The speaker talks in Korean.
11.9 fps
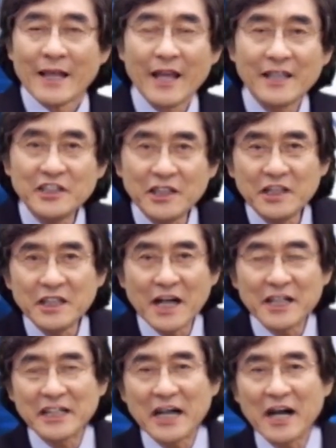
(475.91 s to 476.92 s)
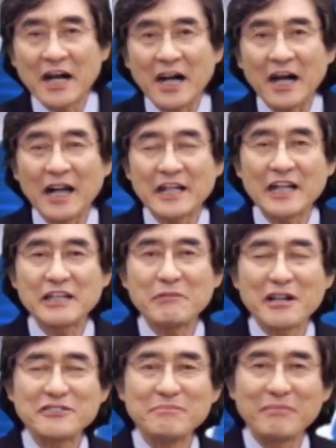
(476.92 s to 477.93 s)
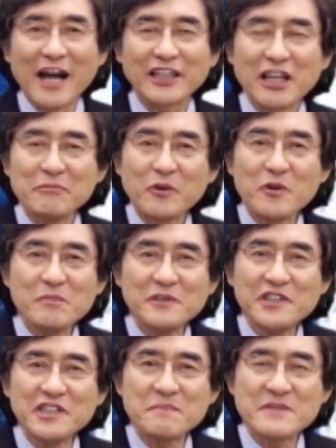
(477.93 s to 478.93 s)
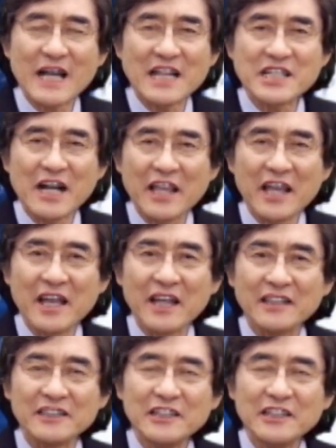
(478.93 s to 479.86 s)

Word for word: 예, 이 이야기가 하나님 말씀 마태복음 24장에